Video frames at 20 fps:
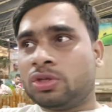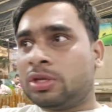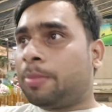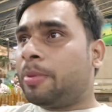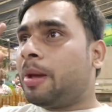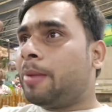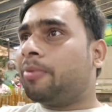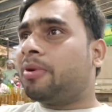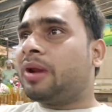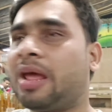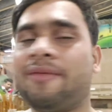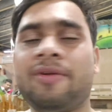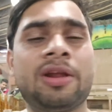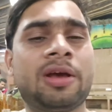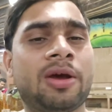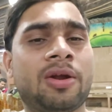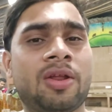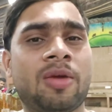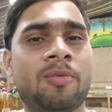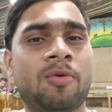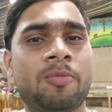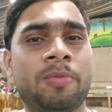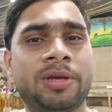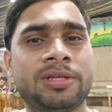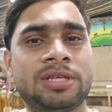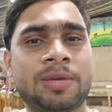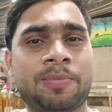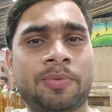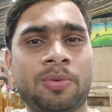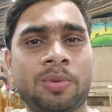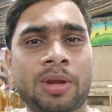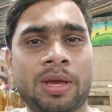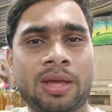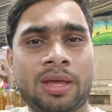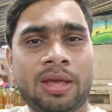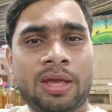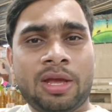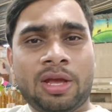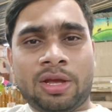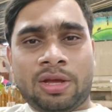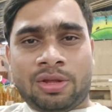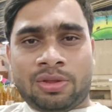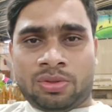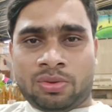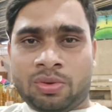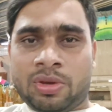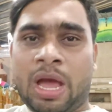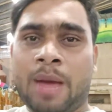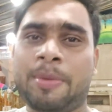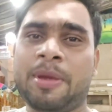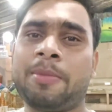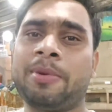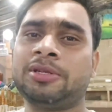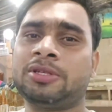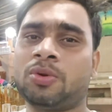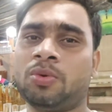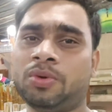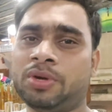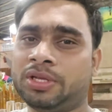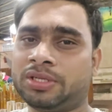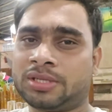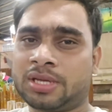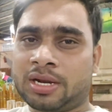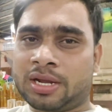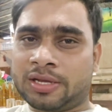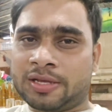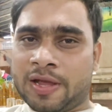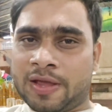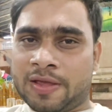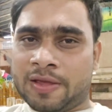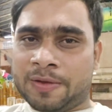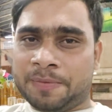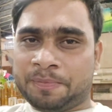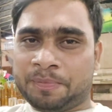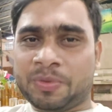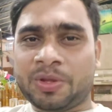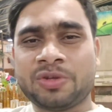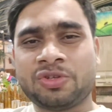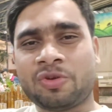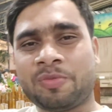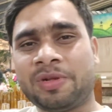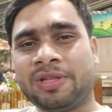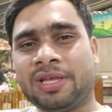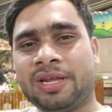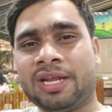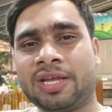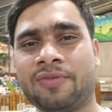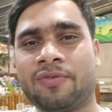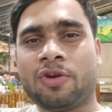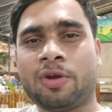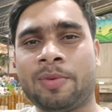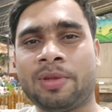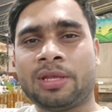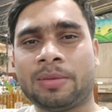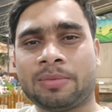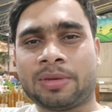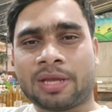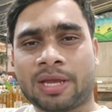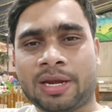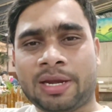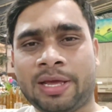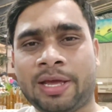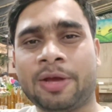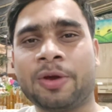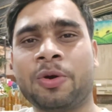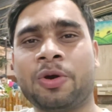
जब भी ट्रैवल कर रहे हैं मुंबई से पुणे तो यहाँ पे एक बार ज़रूर टेस्ट करके जाएंगे सो मिलते हैं नेक्स्ट वीडियो में तब तक के लिए